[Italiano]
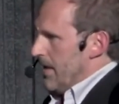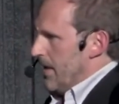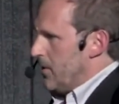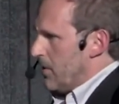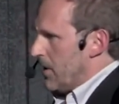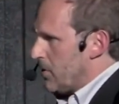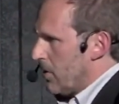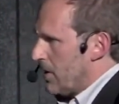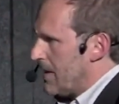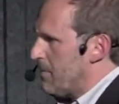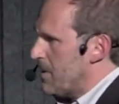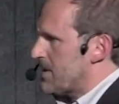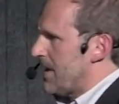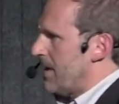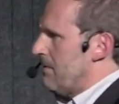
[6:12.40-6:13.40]
Allora,
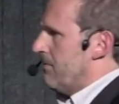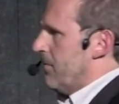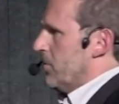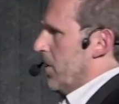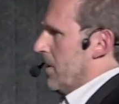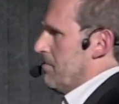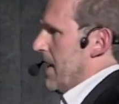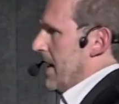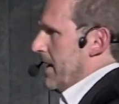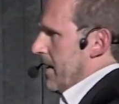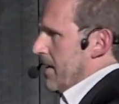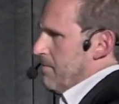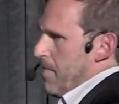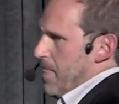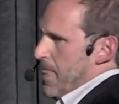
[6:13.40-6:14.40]
torniamo al sale in fondo al
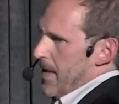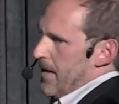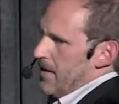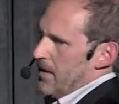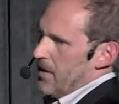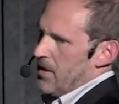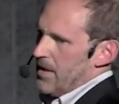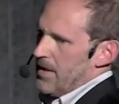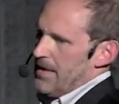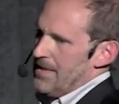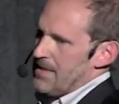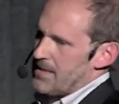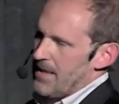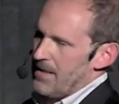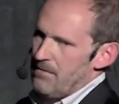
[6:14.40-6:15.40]
mare.
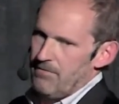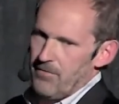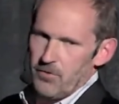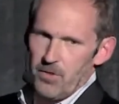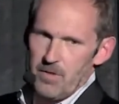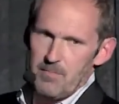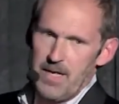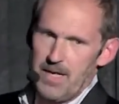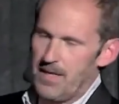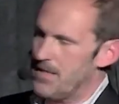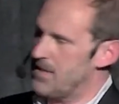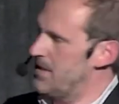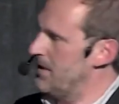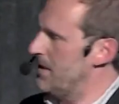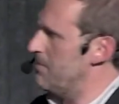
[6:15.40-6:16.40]
Il sale in fondo al
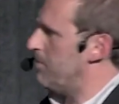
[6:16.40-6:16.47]
mare si